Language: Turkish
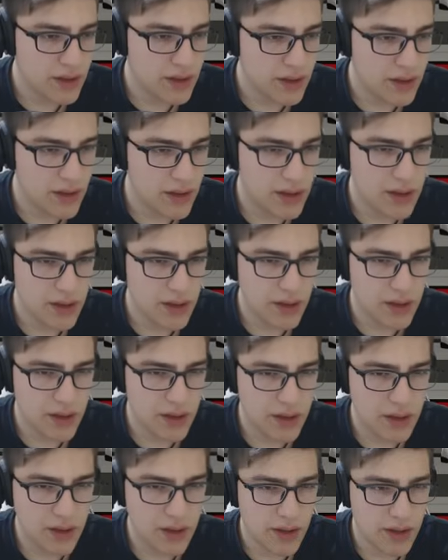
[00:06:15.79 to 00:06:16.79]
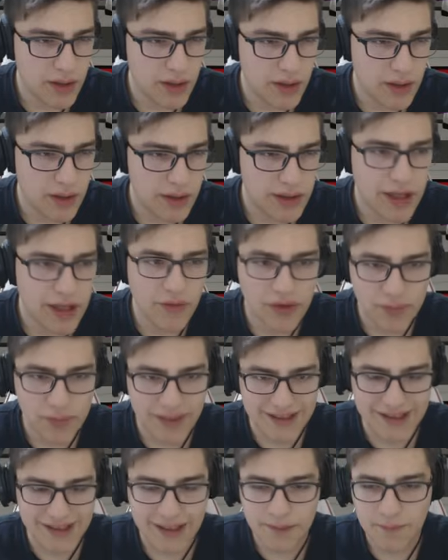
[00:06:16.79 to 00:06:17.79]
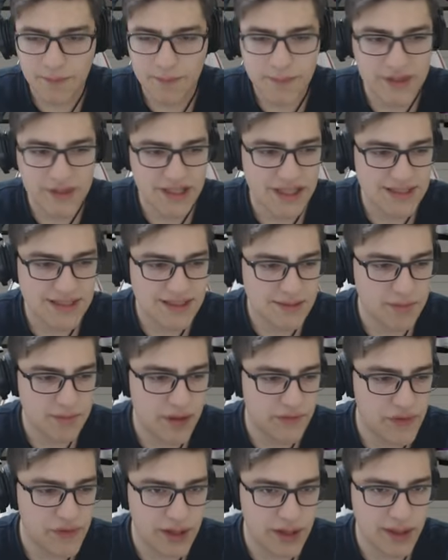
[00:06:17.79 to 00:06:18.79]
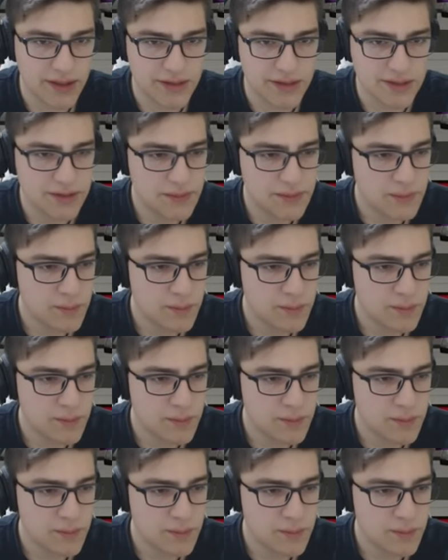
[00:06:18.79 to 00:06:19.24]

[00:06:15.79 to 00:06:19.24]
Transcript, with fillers: Ee, lover body. Yes my friend.